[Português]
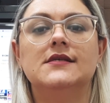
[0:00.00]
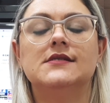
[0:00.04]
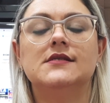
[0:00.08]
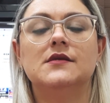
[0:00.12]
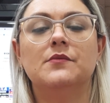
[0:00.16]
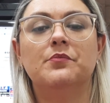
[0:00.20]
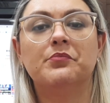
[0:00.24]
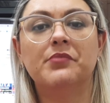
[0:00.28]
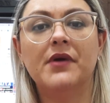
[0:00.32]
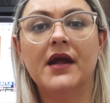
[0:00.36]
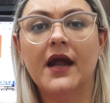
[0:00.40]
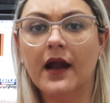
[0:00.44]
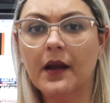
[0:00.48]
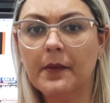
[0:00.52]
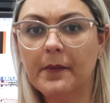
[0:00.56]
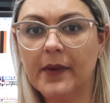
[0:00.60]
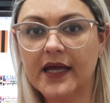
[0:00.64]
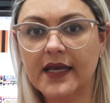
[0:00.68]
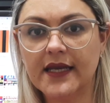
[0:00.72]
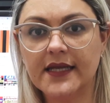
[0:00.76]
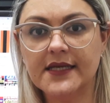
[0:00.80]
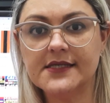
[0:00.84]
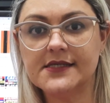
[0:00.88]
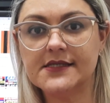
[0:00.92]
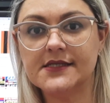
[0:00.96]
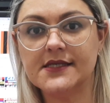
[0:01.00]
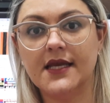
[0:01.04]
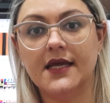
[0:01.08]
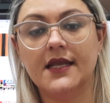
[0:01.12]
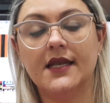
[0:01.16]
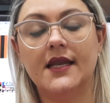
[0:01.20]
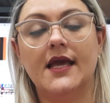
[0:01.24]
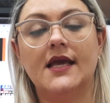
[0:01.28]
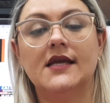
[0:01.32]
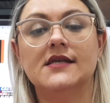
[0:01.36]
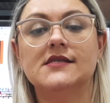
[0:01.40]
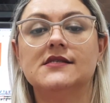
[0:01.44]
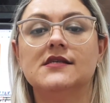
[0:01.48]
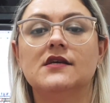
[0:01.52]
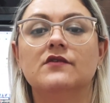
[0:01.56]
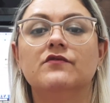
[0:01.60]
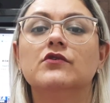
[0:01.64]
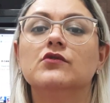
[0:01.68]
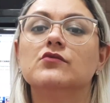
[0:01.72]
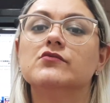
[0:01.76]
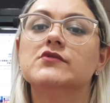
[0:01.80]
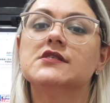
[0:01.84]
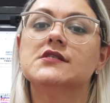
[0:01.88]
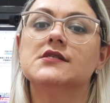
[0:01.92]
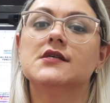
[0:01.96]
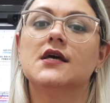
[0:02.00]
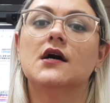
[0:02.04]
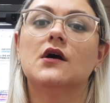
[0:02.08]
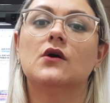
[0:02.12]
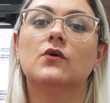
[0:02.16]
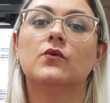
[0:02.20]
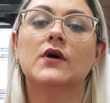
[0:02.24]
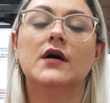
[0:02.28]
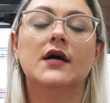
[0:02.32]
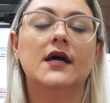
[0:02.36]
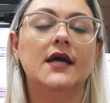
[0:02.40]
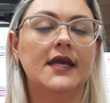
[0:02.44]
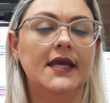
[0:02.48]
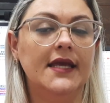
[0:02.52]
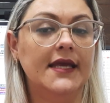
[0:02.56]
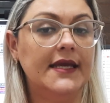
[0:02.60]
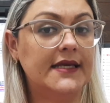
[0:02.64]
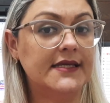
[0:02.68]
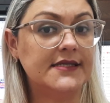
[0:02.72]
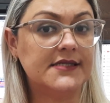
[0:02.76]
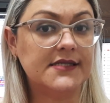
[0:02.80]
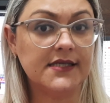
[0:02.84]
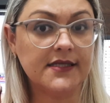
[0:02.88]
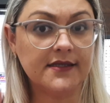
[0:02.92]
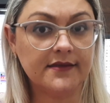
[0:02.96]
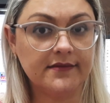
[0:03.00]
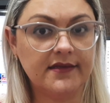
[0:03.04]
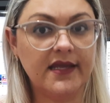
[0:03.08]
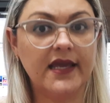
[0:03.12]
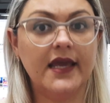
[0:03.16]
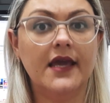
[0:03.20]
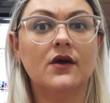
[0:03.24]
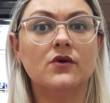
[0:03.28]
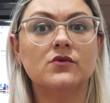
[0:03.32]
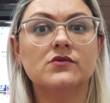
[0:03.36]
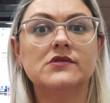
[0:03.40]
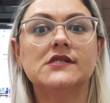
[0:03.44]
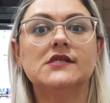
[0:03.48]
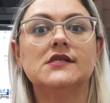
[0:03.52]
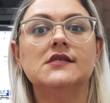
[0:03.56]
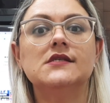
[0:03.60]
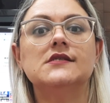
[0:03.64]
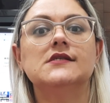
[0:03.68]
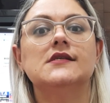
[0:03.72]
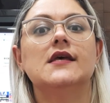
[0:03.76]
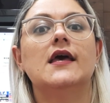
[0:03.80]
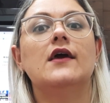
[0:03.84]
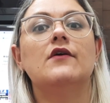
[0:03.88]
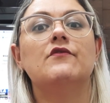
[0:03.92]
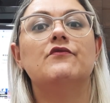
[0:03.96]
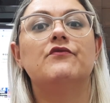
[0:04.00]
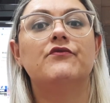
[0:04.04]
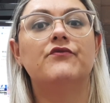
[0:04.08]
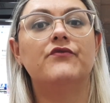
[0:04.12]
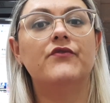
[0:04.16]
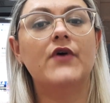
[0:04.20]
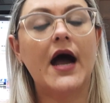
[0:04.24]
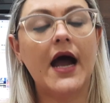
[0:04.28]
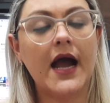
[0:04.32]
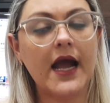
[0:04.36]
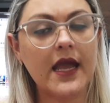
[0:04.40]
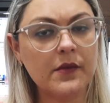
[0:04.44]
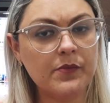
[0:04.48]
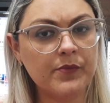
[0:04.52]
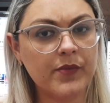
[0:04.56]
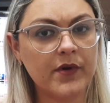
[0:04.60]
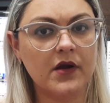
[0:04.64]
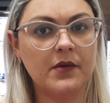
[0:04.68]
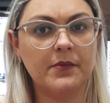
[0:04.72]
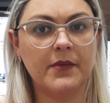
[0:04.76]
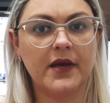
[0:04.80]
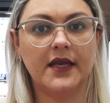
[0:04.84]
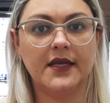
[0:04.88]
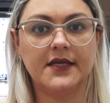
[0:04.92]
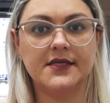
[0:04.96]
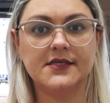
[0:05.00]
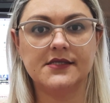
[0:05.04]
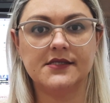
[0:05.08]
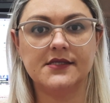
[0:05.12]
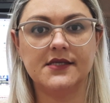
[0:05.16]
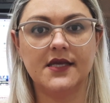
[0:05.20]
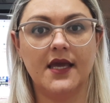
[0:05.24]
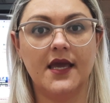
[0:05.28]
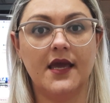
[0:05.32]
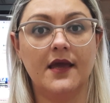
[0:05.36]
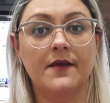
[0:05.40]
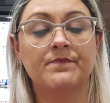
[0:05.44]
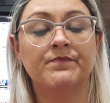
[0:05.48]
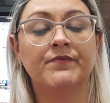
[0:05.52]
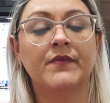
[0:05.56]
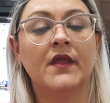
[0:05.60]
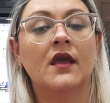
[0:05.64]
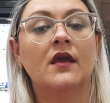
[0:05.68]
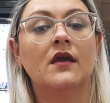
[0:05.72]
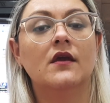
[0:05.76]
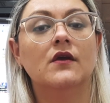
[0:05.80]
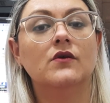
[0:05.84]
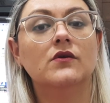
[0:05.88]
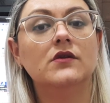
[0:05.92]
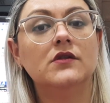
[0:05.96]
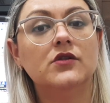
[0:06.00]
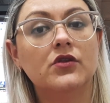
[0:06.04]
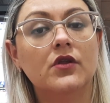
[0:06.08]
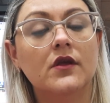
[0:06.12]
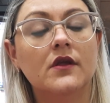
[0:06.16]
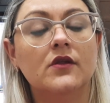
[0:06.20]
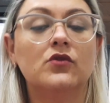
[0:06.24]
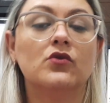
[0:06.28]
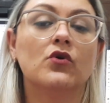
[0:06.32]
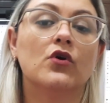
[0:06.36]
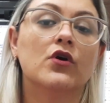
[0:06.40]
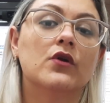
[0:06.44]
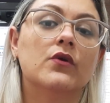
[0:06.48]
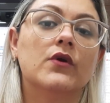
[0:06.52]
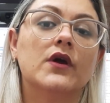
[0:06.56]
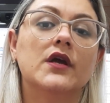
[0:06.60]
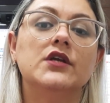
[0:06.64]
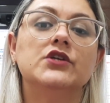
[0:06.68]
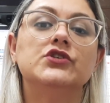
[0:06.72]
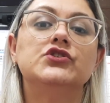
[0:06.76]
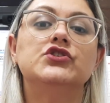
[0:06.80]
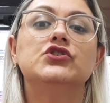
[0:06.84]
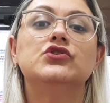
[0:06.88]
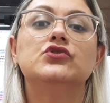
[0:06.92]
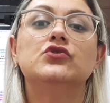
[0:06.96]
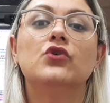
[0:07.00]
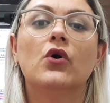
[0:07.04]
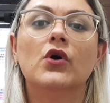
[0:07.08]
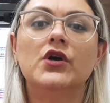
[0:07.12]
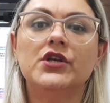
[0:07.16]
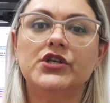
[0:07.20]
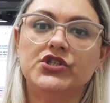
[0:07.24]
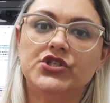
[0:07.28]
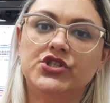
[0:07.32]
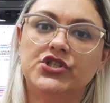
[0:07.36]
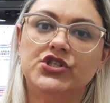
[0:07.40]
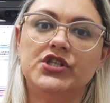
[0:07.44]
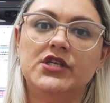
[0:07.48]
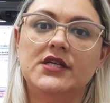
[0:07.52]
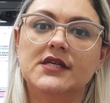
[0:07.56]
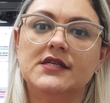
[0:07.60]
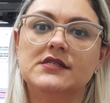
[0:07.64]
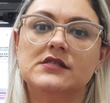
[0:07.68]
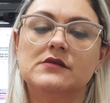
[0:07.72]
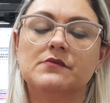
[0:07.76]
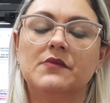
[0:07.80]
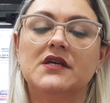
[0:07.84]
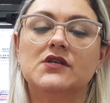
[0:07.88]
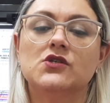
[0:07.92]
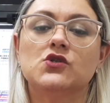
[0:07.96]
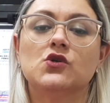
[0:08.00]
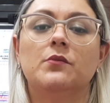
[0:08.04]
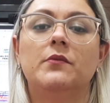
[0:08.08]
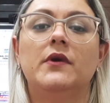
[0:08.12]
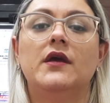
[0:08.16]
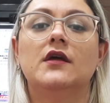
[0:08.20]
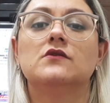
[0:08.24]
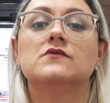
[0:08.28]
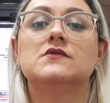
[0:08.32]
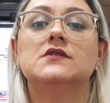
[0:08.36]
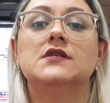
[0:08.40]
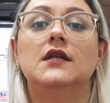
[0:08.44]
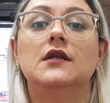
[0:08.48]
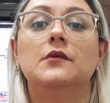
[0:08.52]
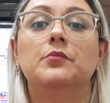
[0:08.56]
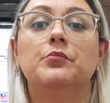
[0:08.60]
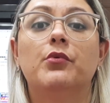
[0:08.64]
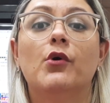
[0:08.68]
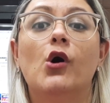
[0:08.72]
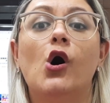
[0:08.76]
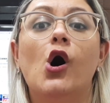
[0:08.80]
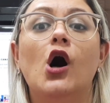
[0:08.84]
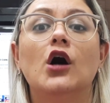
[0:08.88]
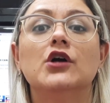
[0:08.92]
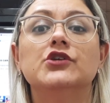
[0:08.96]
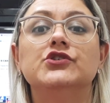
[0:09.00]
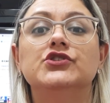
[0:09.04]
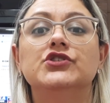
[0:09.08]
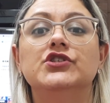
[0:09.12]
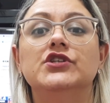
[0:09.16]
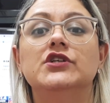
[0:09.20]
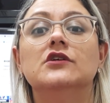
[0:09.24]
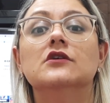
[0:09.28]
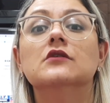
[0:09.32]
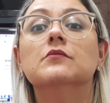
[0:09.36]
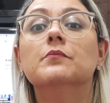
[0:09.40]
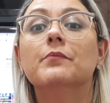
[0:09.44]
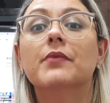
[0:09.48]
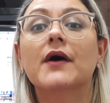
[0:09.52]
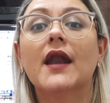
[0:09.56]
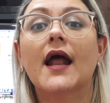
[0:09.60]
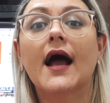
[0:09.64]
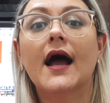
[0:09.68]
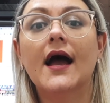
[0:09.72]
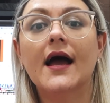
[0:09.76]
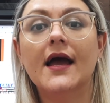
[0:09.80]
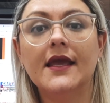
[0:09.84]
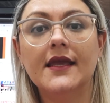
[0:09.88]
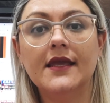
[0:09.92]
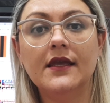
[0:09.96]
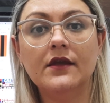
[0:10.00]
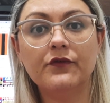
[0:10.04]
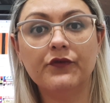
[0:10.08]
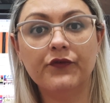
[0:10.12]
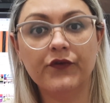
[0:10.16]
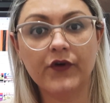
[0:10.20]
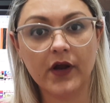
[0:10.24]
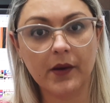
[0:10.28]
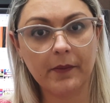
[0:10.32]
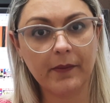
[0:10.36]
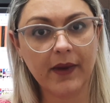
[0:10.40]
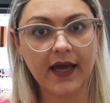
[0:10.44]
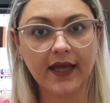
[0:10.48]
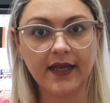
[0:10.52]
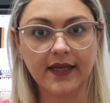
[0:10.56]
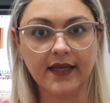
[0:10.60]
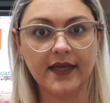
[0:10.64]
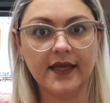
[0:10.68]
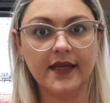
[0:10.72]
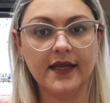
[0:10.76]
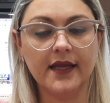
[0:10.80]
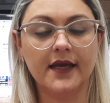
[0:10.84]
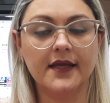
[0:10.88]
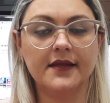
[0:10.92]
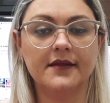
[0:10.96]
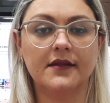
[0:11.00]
Se permanecer nessa evolução e que, se Deus quiser, vai permanecer em, em torno aí de dois dias mais ou menos, ele pode ir para enfermaria.